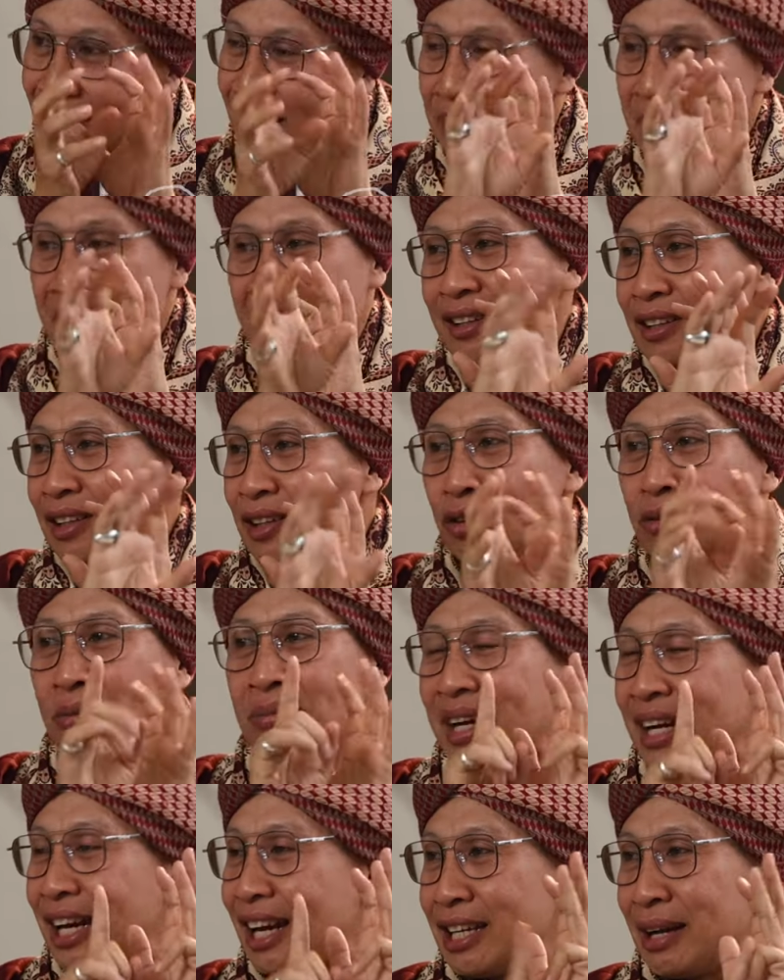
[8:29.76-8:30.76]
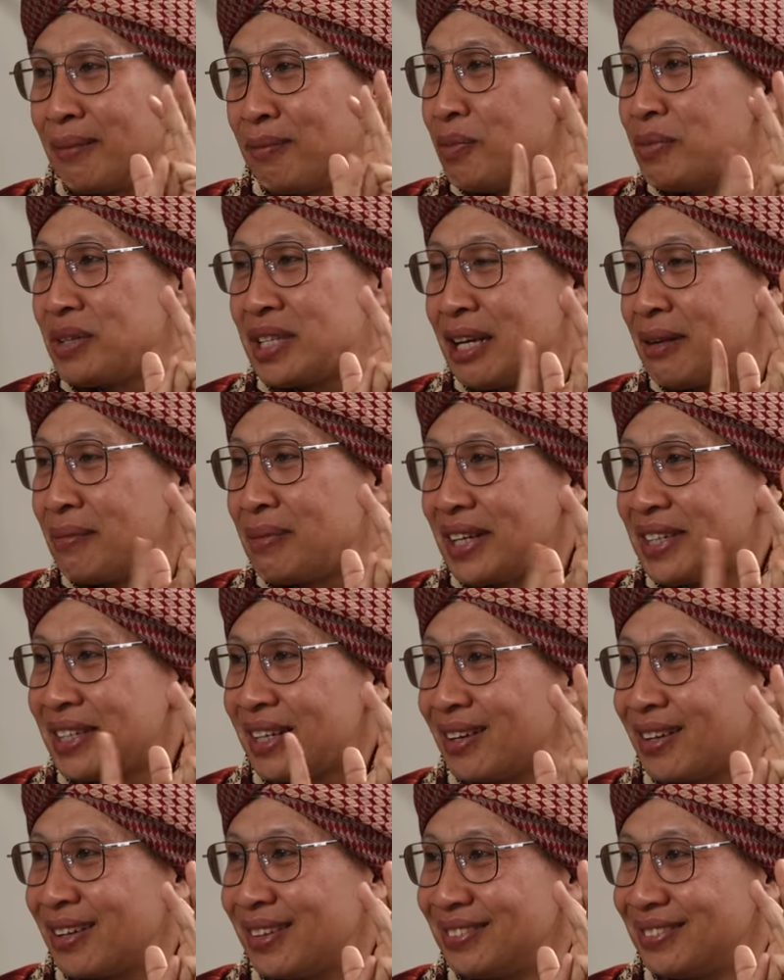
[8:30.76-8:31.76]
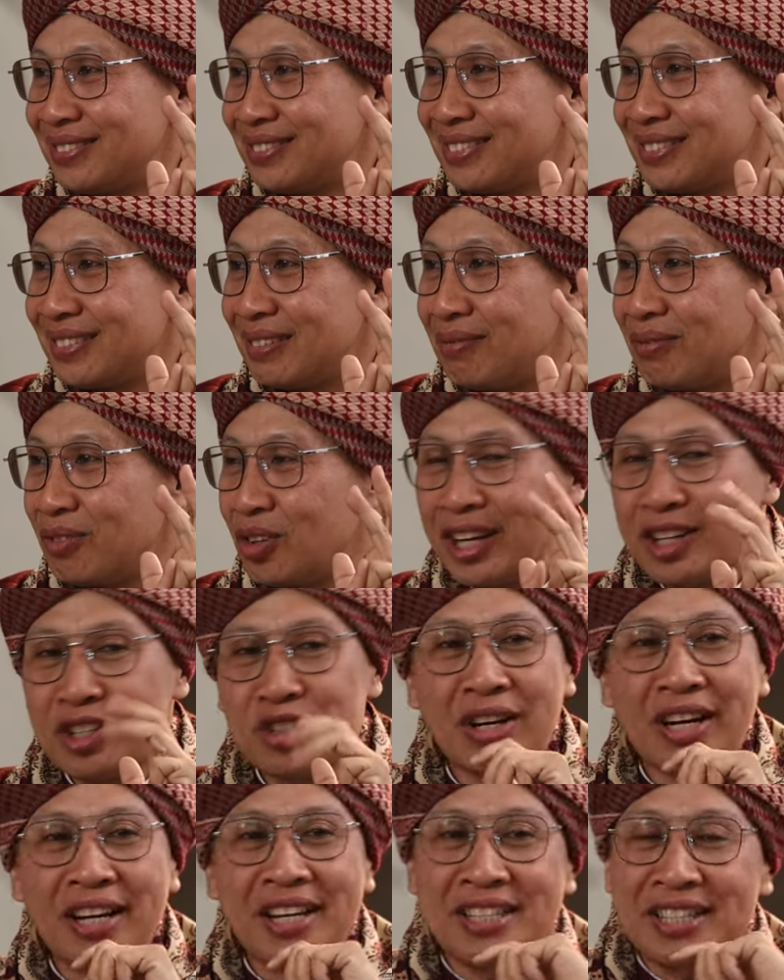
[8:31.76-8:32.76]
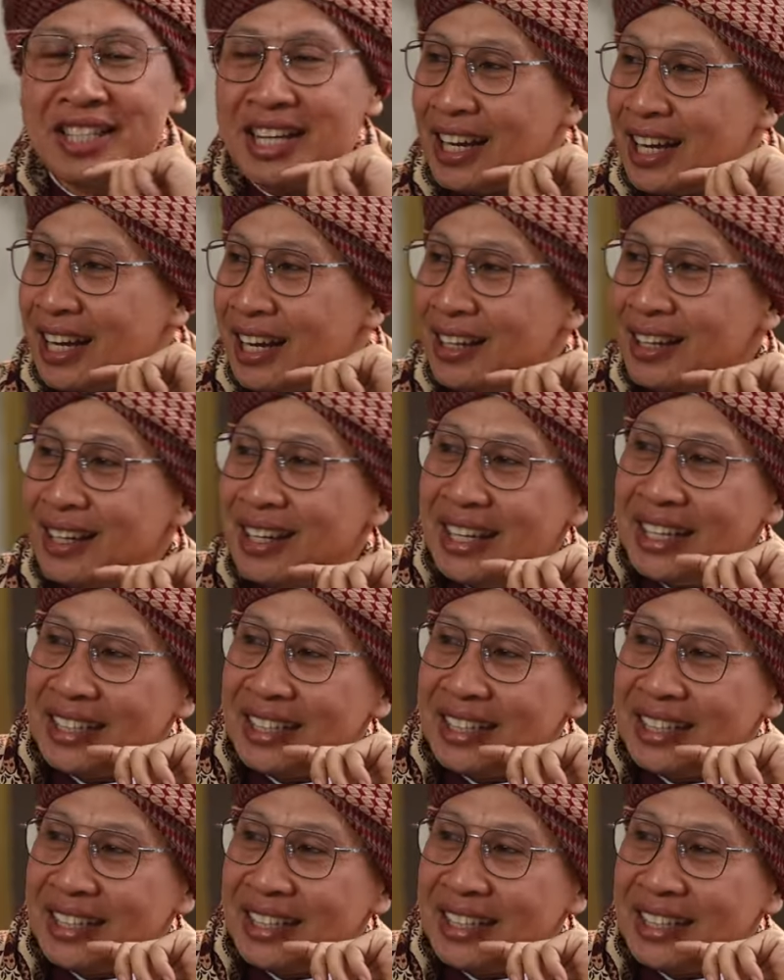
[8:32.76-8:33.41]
maka tentu marahnya pun bisa dibaca kok. Mungkin seorang istri akan